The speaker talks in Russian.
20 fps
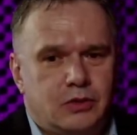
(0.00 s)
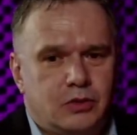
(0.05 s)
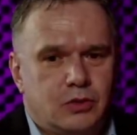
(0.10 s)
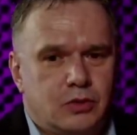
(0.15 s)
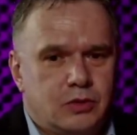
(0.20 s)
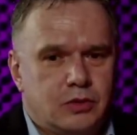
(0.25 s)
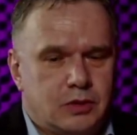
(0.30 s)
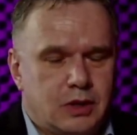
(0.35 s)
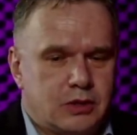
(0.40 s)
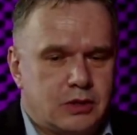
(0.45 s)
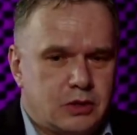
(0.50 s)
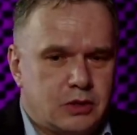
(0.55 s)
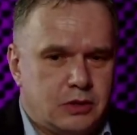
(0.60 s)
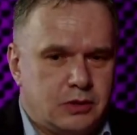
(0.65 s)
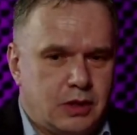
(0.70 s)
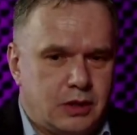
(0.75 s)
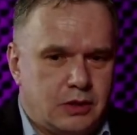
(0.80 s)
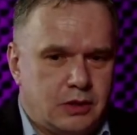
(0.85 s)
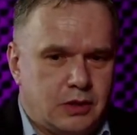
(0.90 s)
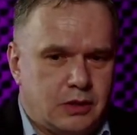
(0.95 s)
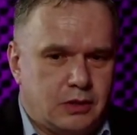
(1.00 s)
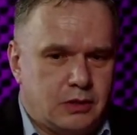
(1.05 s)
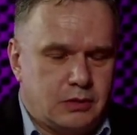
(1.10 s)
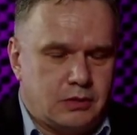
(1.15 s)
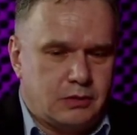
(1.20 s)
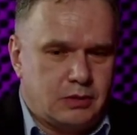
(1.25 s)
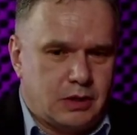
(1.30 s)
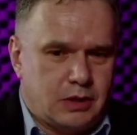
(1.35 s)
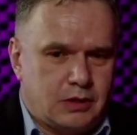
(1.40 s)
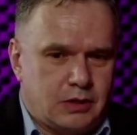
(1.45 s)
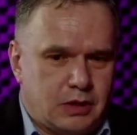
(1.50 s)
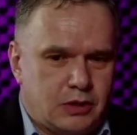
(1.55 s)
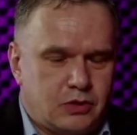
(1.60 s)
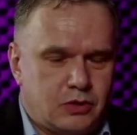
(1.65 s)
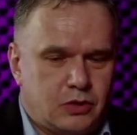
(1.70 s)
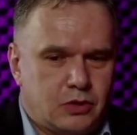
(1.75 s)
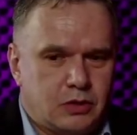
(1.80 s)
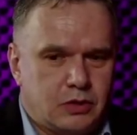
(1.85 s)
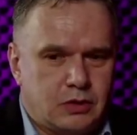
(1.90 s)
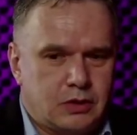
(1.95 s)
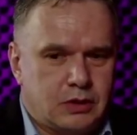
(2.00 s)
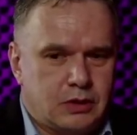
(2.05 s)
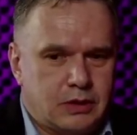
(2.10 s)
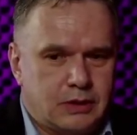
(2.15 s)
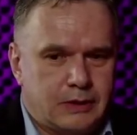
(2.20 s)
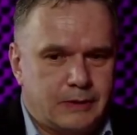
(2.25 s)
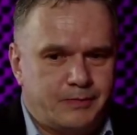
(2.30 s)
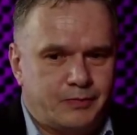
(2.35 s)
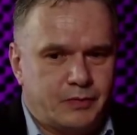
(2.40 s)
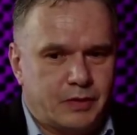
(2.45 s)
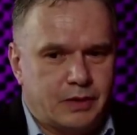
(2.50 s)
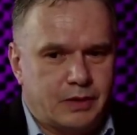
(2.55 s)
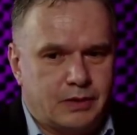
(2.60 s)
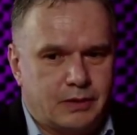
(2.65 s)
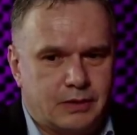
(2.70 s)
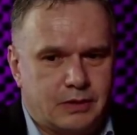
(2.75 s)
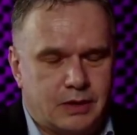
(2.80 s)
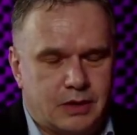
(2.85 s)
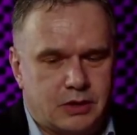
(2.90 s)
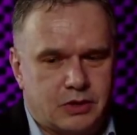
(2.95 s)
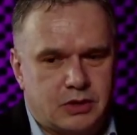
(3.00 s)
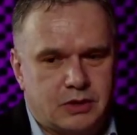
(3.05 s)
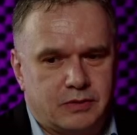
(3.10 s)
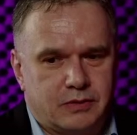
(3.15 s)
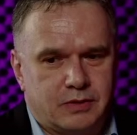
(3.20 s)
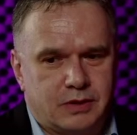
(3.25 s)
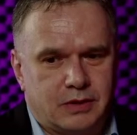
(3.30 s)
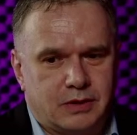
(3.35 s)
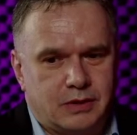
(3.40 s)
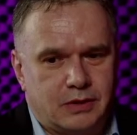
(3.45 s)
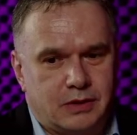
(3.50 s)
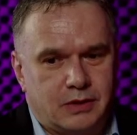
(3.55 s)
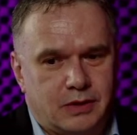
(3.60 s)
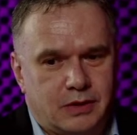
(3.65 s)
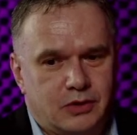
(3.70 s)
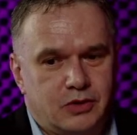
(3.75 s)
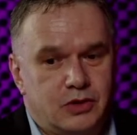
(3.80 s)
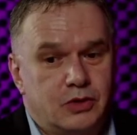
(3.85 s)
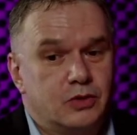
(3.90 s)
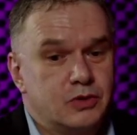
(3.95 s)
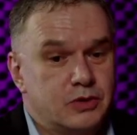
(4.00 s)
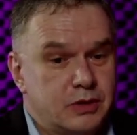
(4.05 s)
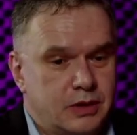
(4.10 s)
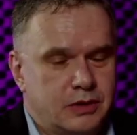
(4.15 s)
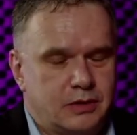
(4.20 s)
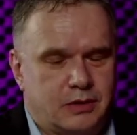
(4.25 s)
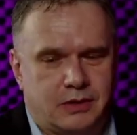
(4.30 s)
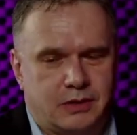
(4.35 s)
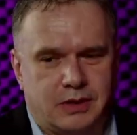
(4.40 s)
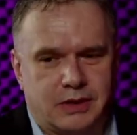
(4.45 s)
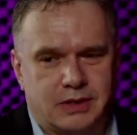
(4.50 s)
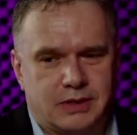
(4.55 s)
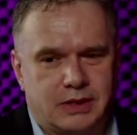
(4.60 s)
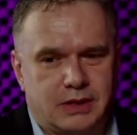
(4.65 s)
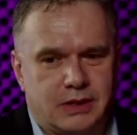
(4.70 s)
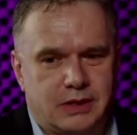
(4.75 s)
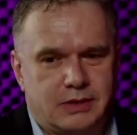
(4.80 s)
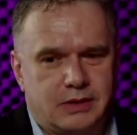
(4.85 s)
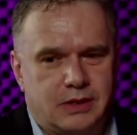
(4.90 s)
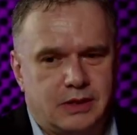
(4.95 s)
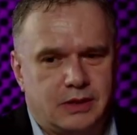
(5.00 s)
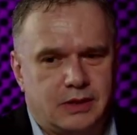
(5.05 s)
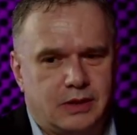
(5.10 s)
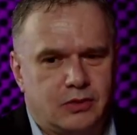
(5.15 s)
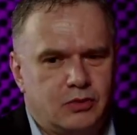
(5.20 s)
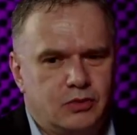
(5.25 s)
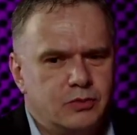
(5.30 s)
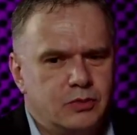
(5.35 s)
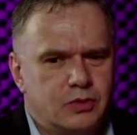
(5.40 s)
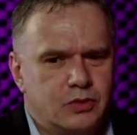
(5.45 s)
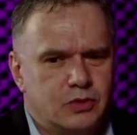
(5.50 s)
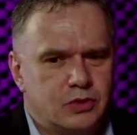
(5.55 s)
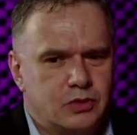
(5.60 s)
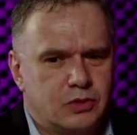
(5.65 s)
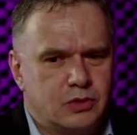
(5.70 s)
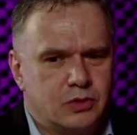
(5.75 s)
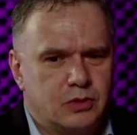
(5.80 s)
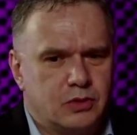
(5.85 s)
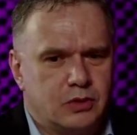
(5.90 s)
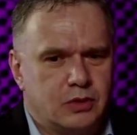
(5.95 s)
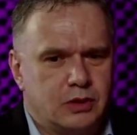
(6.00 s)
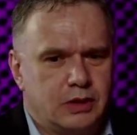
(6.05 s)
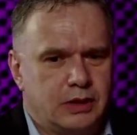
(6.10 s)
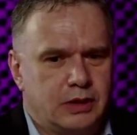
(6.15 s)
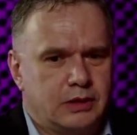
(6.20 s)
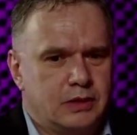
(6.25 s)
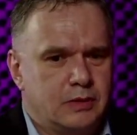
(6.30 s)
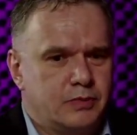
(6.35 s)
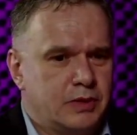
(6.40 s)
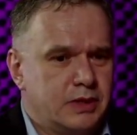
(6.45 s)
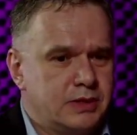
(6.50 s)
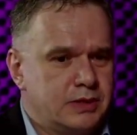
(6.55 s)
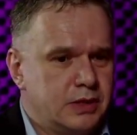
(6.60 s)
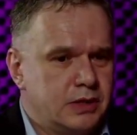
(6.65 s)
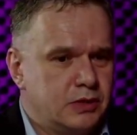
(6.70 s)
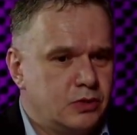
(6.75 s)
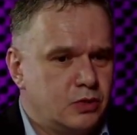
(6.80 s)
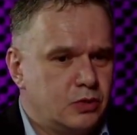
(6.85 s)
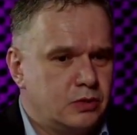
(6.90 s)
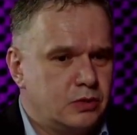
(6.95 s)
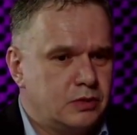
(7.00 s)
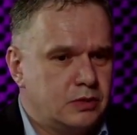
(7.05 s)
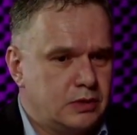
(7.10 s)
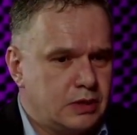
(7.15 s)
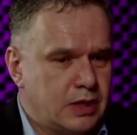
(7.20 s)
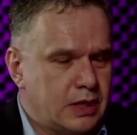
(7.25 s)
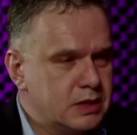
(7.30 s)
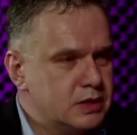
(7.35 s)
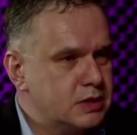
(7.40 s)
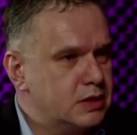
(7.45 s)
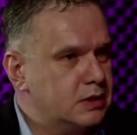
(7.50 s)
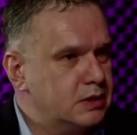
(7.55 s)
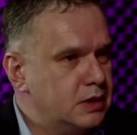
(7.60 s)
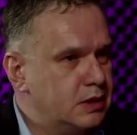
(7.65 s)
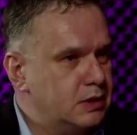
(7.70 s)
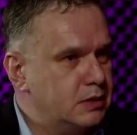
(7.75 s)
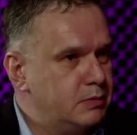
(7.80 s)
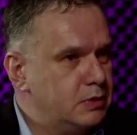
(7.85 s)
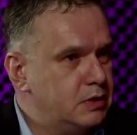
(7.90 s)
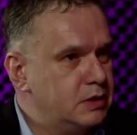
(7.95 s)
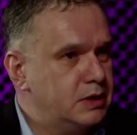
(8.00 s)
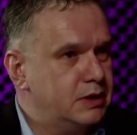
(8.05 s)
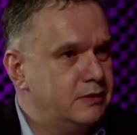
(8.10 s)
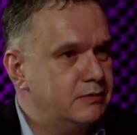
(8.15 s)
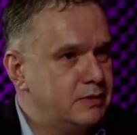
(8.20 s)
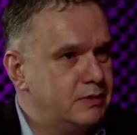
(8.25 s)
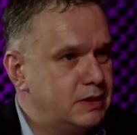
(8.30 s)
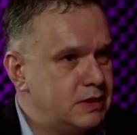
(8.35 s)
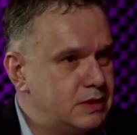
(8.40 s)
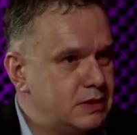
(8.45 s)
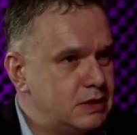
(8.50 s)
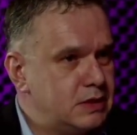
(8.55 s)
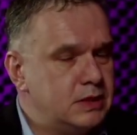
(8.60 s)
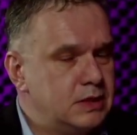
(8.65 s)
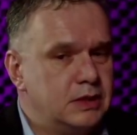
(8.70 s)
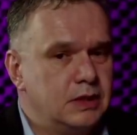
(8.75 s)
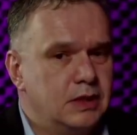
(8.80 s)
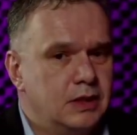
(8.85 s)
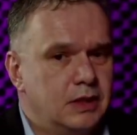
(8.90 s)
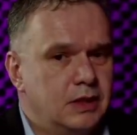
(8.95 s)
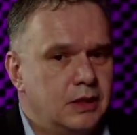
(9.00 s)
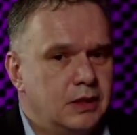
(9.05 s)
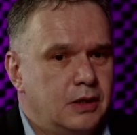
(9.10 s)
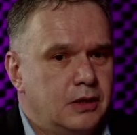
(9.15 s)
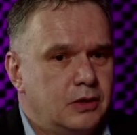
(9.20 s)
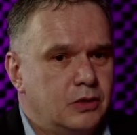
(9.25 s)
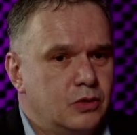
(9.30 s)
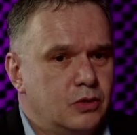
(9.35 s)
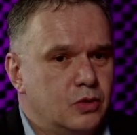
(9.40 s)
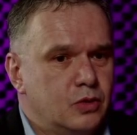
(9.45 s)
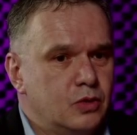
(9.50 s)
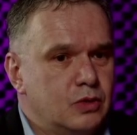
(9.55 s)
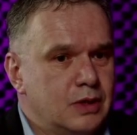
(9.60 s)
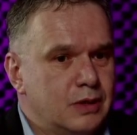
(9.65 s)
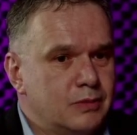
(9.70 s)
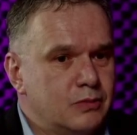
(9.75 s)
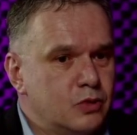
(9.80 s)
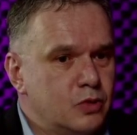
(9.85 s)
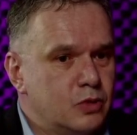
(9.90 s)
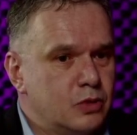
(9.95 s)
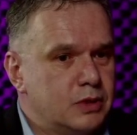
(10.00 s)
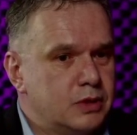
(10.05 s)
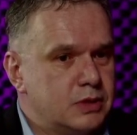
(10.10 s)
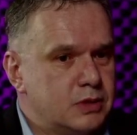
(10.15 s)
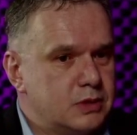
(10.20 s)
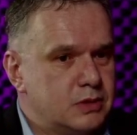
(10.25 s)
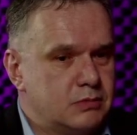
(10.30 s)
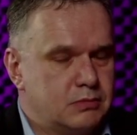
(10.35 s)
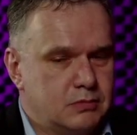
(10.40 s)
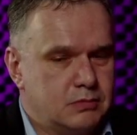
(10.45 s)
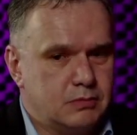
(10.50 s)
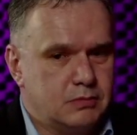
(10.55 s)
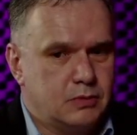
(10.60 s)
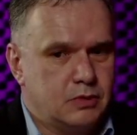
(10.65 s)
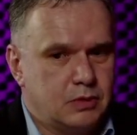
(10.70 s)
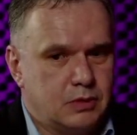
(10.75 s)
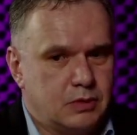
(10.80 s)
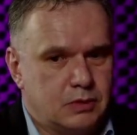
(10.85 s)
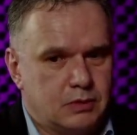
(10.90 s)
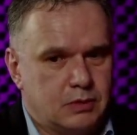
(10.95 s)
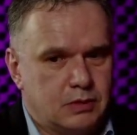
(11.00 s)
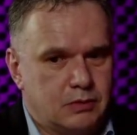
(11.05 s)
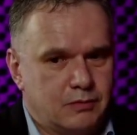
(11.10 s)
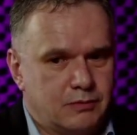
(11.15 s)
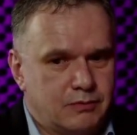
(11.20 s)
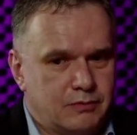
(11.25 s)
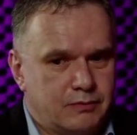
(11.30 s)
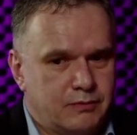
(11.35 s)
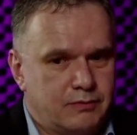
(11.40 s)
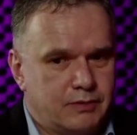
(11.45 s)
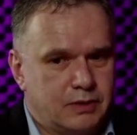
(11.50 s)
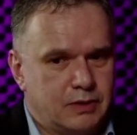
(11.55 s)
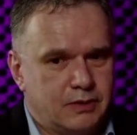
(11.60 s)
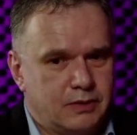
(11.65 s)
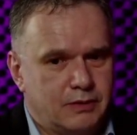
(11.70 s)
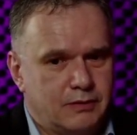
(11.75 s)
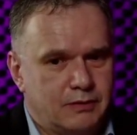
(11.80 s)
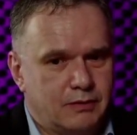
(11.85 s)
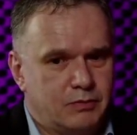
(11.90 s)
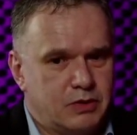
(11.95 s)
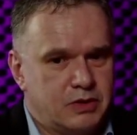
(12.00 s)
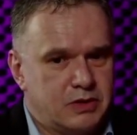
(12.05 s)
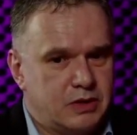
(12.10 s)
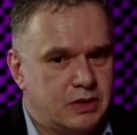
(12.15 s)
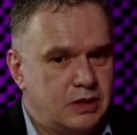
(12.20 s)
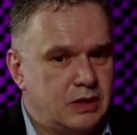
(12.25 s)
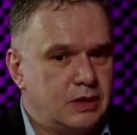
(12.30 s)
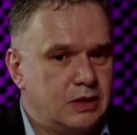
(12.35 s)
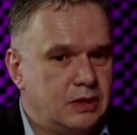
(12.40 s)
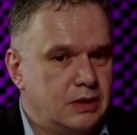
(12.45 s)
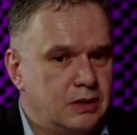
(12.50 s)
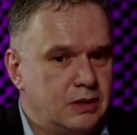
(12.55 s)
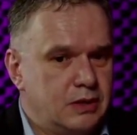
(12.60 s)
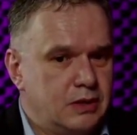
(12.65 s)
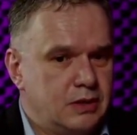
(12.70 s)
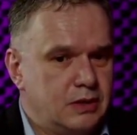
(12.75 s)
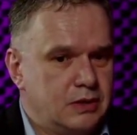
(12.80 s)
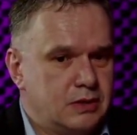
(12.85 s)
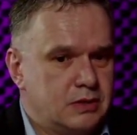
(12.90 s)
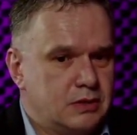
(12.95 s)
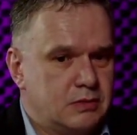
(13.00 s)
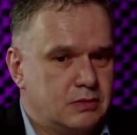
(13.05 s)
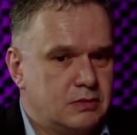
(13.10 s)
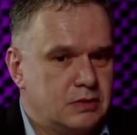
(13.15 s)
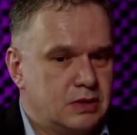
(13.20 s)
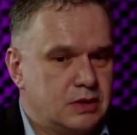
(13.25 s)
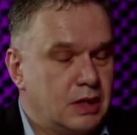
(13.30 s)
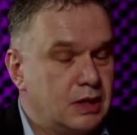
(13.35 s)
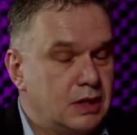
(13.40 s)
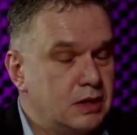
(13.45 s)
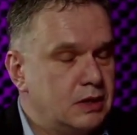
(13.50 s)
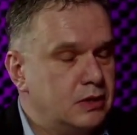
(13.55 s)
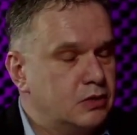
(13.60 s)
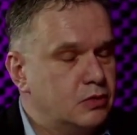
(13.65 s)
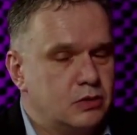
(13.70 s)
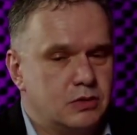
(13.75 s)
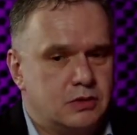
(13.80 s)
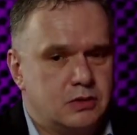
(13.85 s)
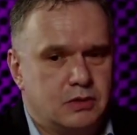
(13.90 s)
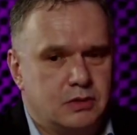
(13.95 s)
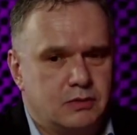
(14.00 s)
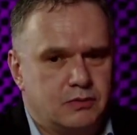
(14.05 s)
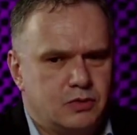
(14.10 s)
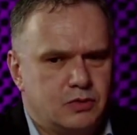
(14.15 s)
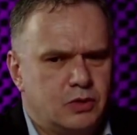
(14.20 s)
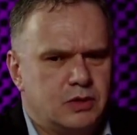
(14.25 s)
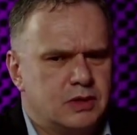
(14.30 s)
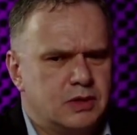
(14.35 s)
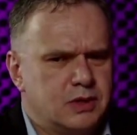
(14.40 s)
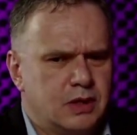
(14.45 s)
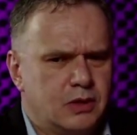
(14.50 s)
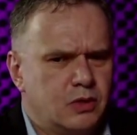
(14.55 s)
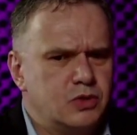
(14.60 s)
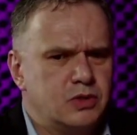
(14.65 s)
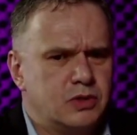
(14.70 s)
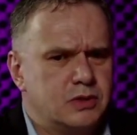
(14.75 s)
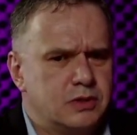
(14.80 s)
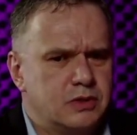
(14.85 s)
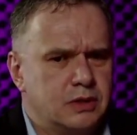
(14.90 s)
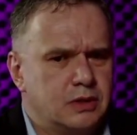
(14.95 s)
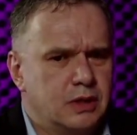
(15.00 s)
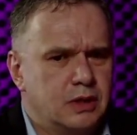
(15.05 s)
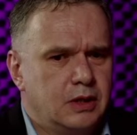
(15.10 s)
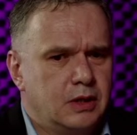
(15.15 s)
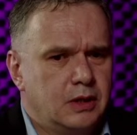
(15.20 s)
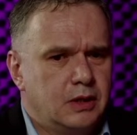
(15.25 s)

То наш, на, на, на, насчет э, нашего NGO-сектора, так сказать, да, я думаю, что это произойдет так же, как было и в России – но намного быстрее, быстрее и, и скорее. То есть все это закончится